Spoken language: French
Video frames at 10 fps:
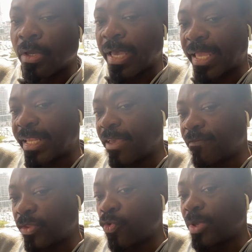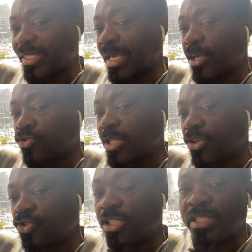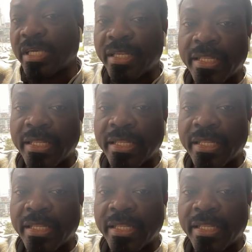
a été invité ou bien s'est rendu dans une chaîne de